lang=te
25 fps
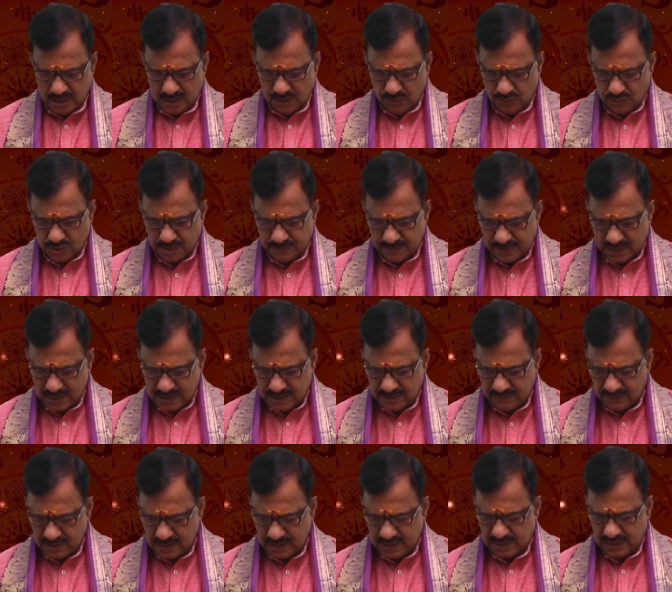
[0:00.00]
ఈ
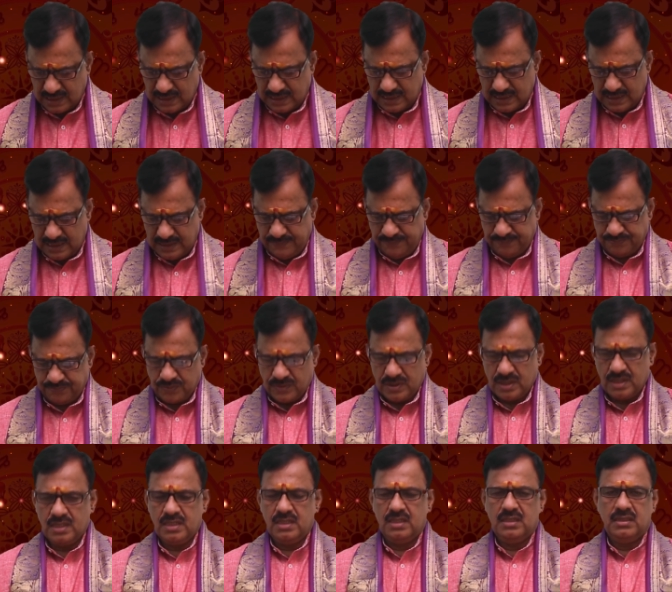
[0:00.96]
వృషభరాశి వారికి
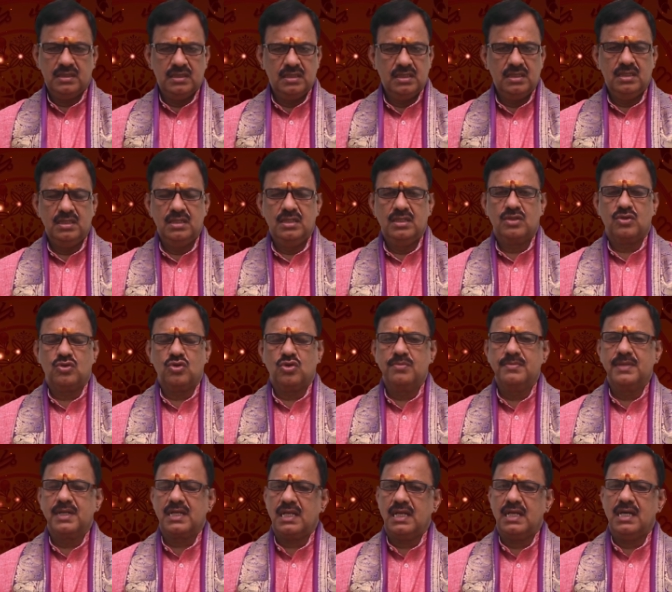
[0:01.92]

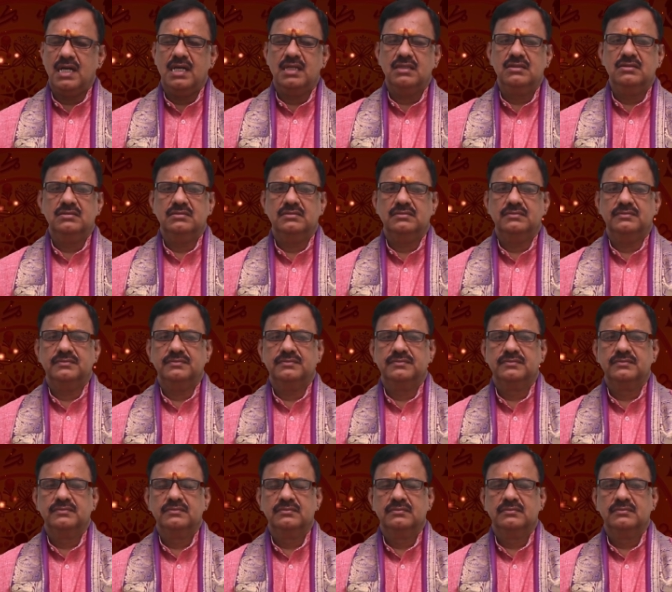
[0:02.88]
కుటుంబ కలహాలు
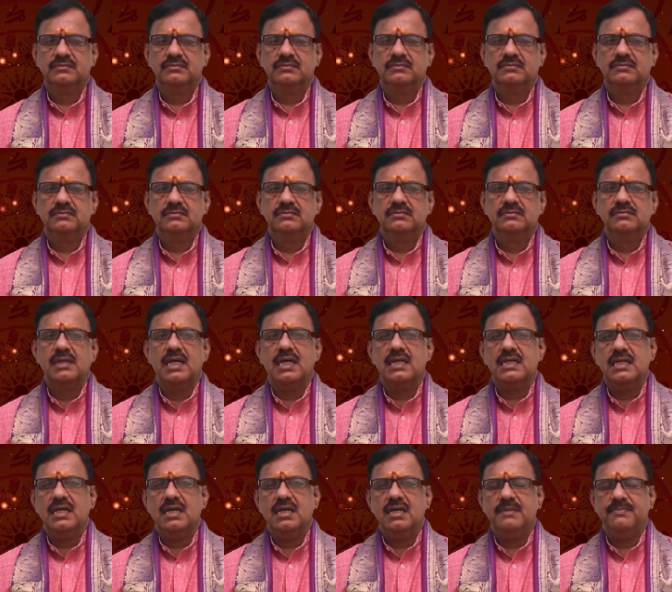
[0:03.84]

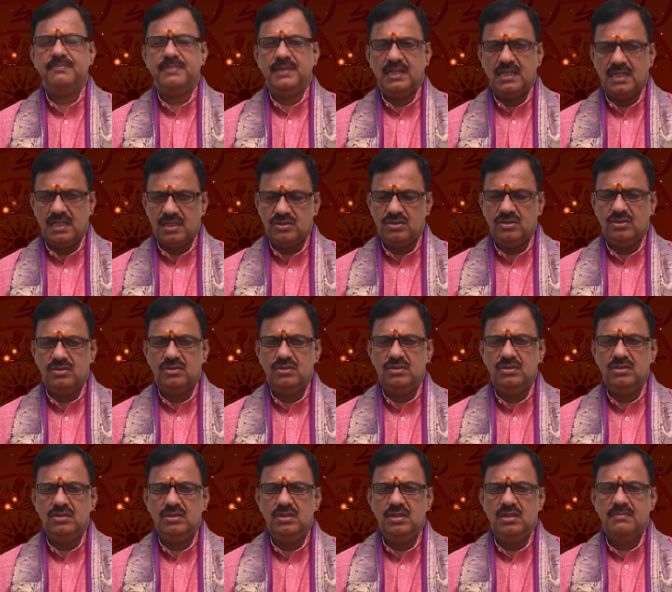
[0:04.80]
భార్య పిల్లలతో
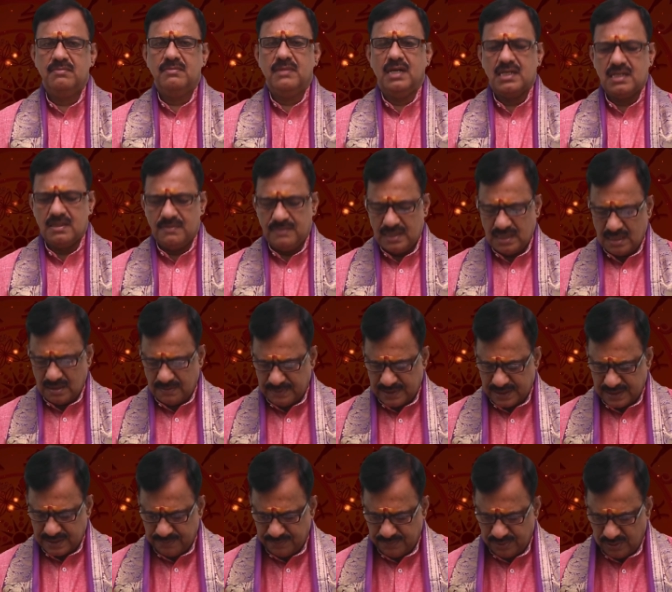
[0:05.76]
మాట మాట
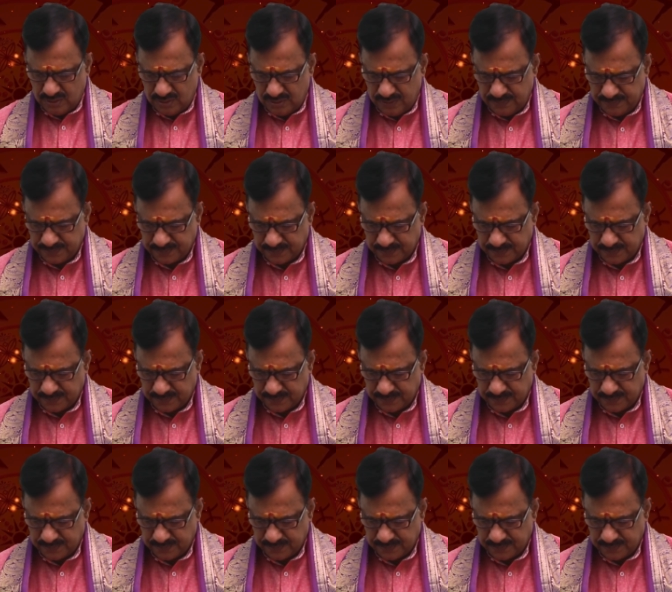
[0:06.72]
పట్టింపులు